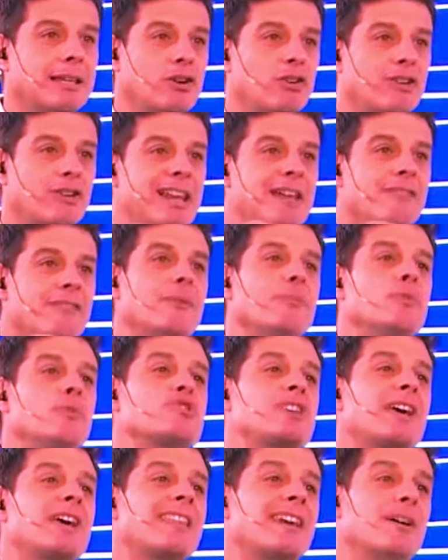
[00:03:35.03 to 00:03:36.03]
¿Te acordás la
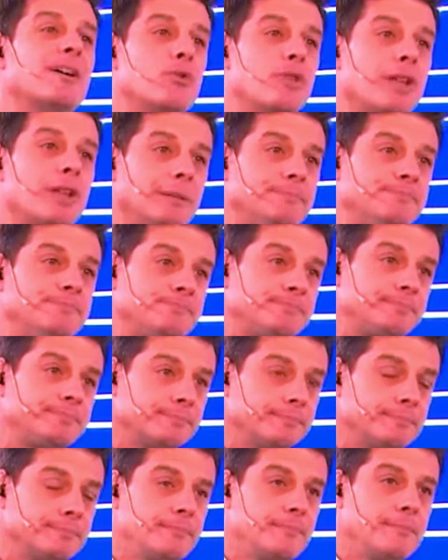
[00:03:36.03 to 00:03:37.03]
famosa deuda? del
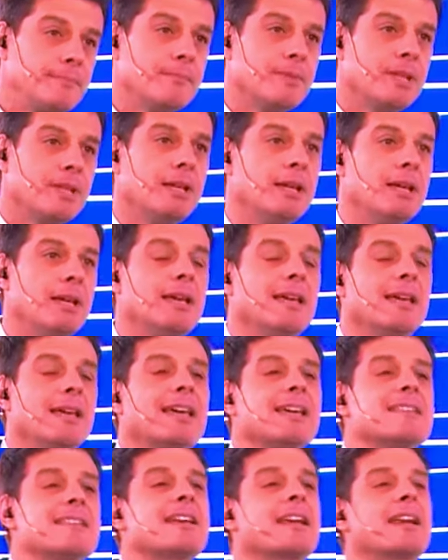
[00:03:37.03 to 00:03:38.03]
eh, bono
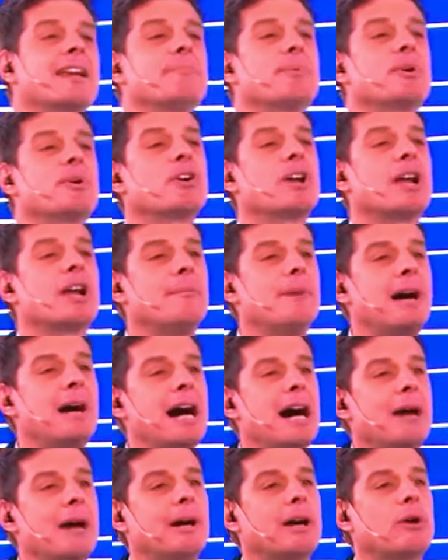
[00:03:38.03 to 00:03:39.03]
ese. Que se
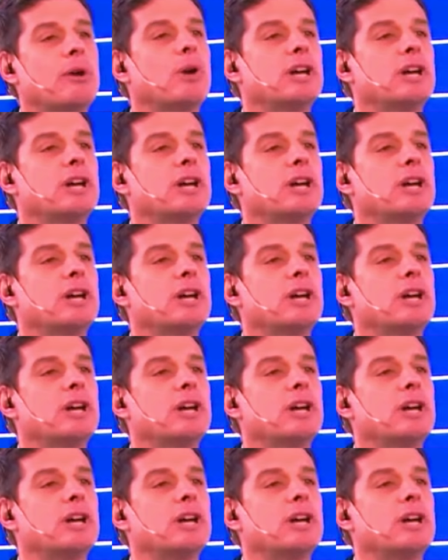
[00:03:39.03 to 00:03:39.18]
reprogramaba eh.